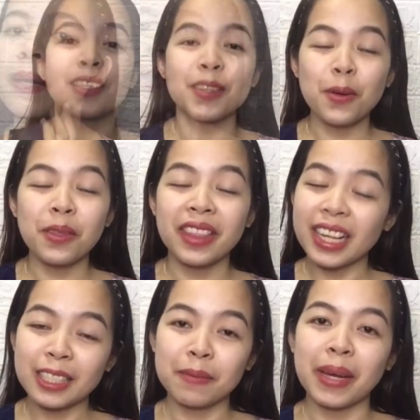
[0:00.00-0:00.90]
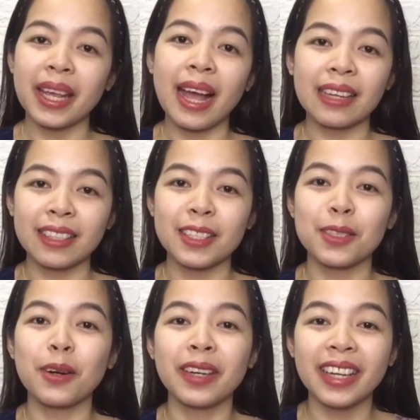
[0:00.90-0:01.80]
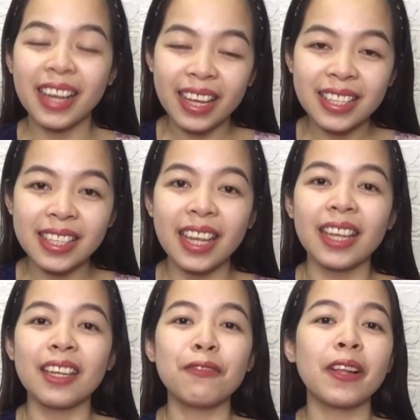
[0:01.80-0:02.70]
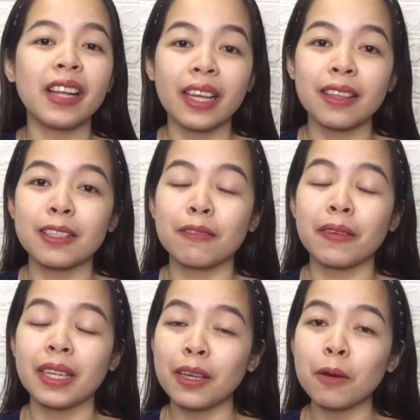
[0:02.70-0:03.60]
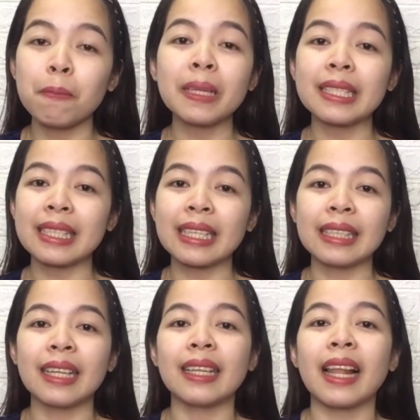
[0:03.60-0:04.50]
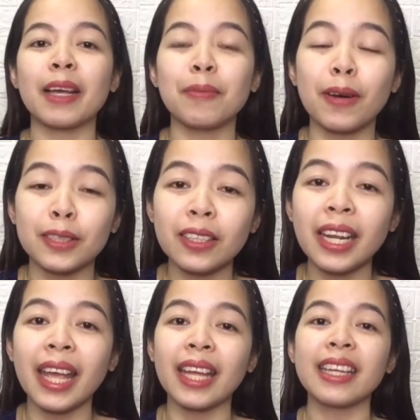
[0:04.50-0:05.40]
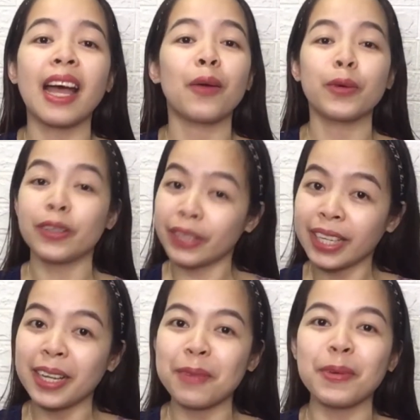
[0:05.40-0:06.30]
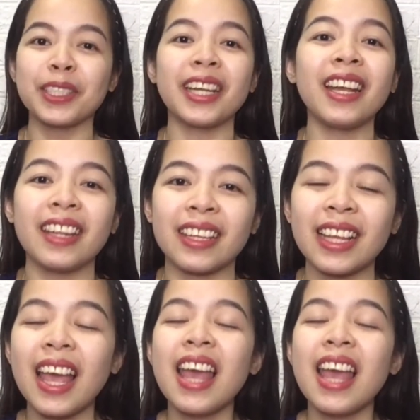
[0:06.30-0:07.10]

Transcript: So that's my acne story guys. And if you like this video, please hit that like button and I would really appreciate it.